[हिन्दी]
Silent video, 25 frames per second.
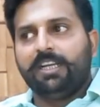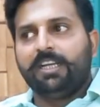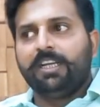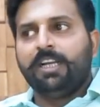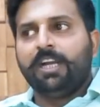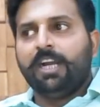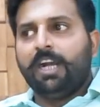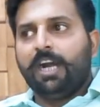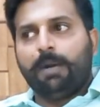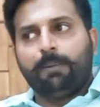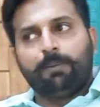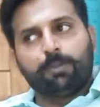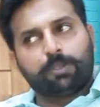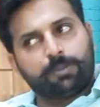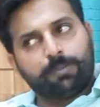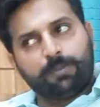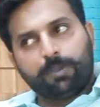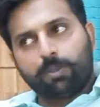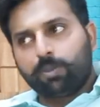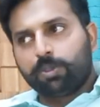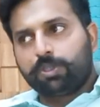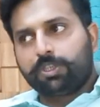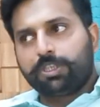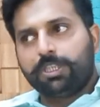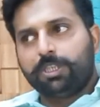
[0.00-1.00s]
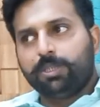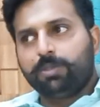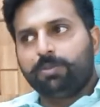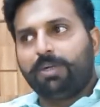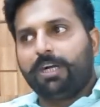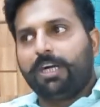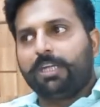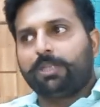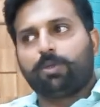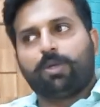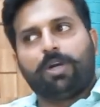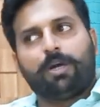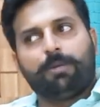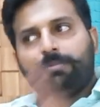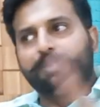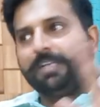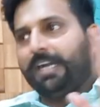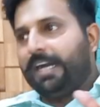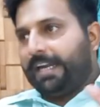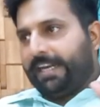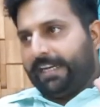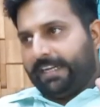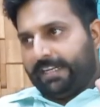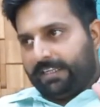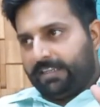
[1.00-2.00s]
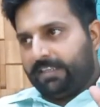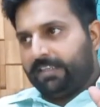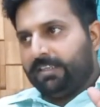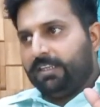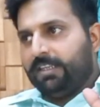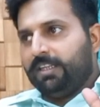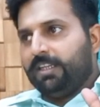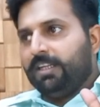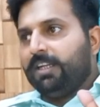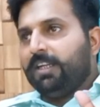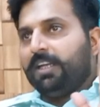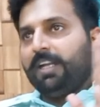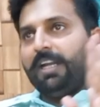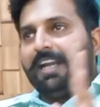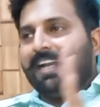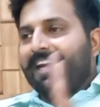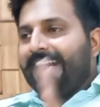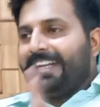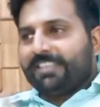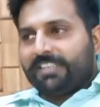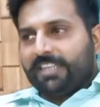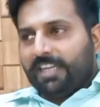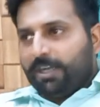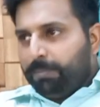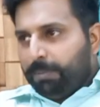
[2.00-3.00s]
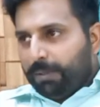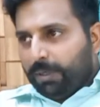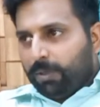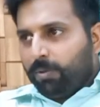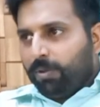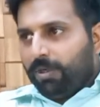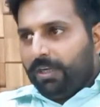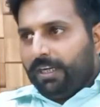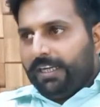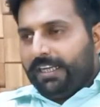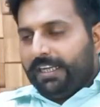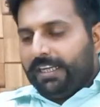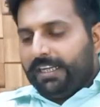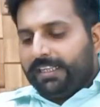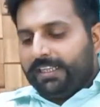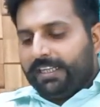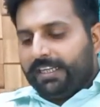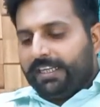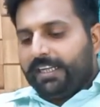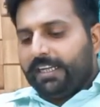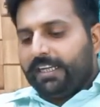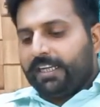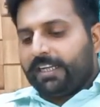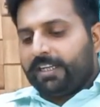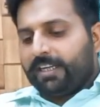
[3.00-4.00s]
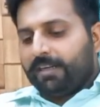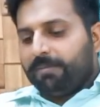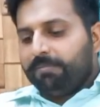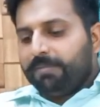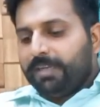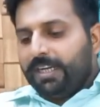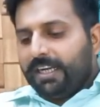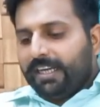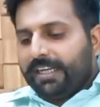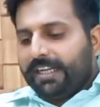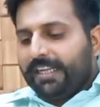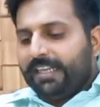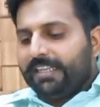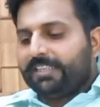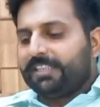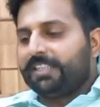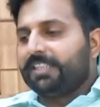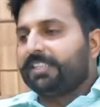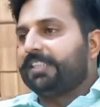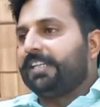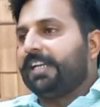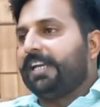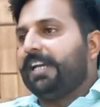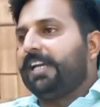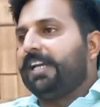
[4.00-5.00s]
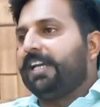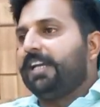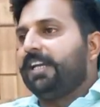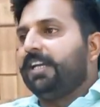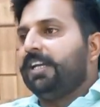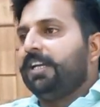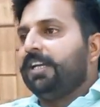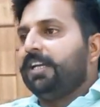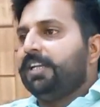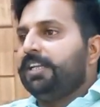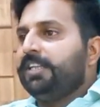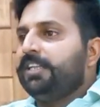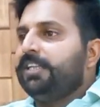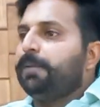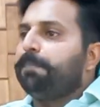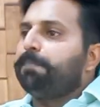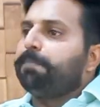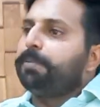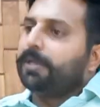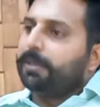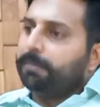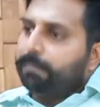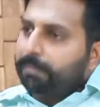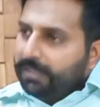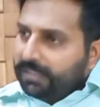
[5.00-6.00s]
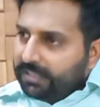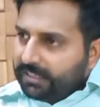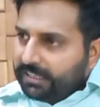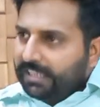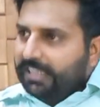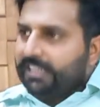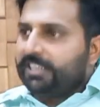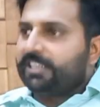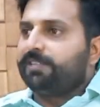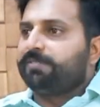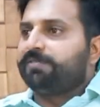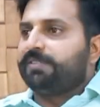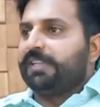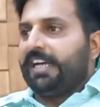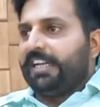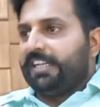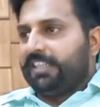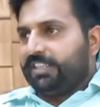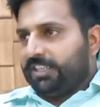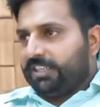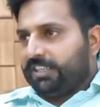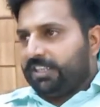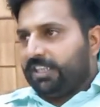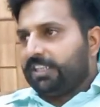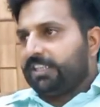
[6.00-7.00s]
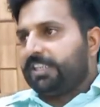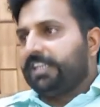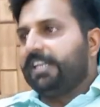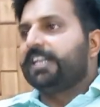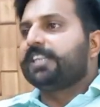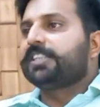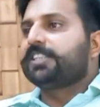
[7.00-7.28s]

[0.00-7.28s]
हम्म। अब उसमें कुछ नहीं हुआ तो हम जा रहे हैं हम्म। ऐसा बिल्कुल नहीं है देखें क्रिमिनल केसेस हैं ये फिर भी तेज़ रफ्तारी से चलते हैं